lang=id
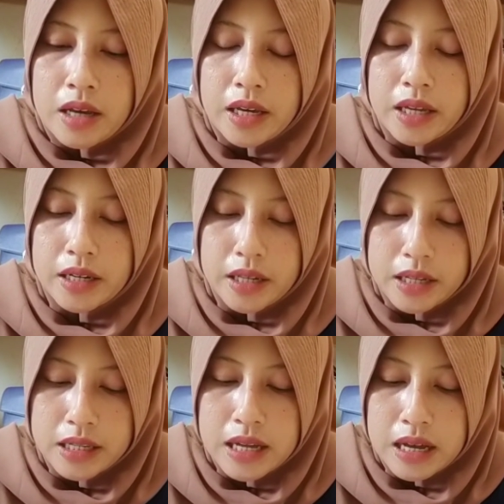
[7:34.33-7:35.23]

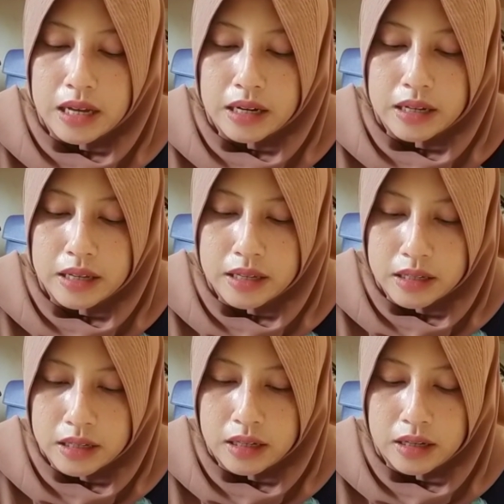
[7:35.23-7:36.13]
Ini
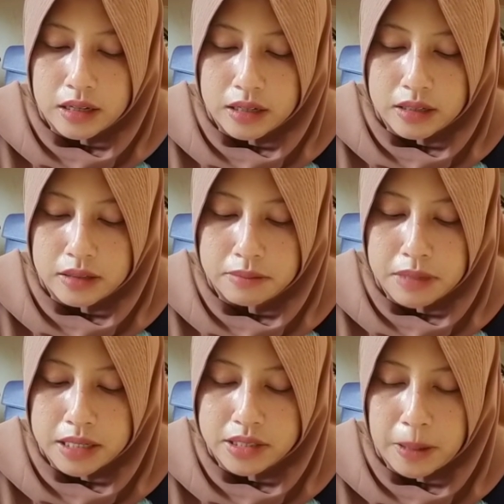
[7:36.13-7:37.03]
dari uh,
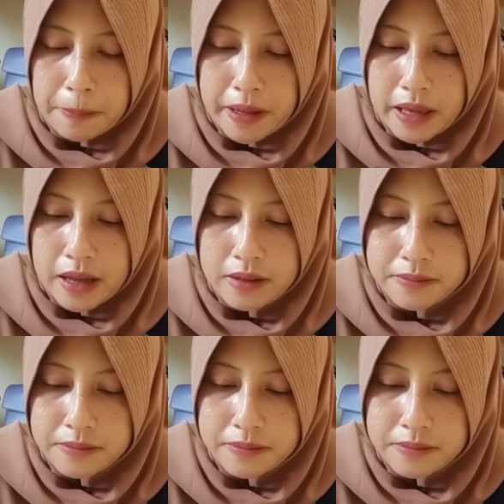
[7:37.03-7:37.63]
Mbak siapa ya?